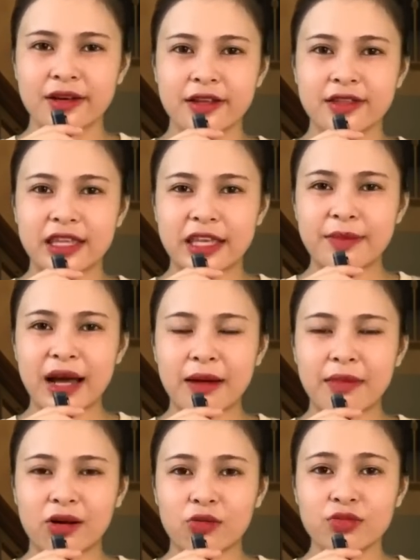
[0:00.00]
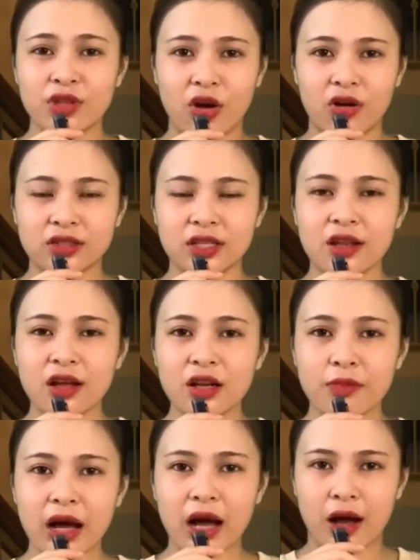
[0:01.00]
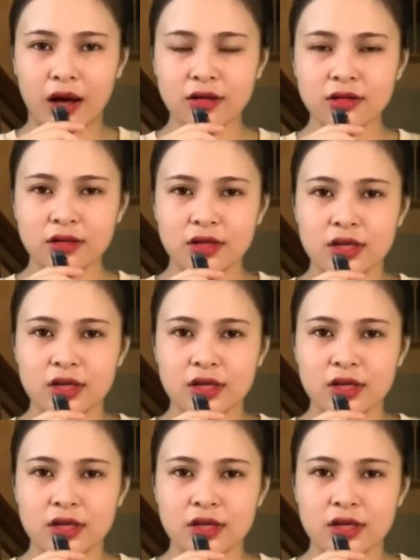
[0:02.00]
nên chị ba bà cũng dọn tới đó để bà ở.